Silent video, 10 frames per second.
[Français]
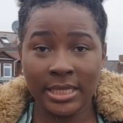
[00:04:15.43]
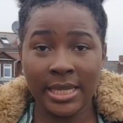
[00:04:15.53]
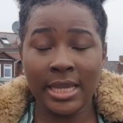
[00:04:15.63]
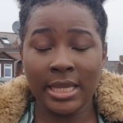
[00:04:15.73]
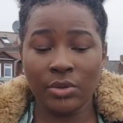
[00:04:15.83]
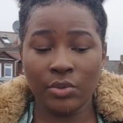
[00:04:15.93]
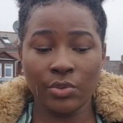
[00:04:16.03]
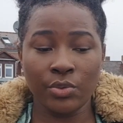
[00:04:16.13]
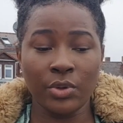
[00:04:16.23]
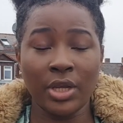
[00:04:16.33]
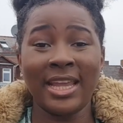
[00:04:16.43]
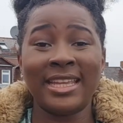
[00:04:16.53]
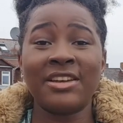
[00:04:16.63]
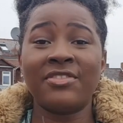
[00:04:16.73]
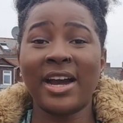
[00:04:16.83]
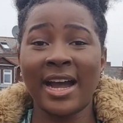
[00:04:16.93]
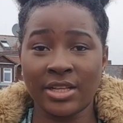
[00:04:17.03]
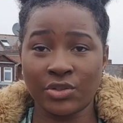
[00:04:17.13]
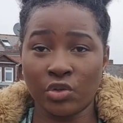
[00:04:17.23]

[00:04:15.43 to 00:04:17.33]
et, de, et des phrases.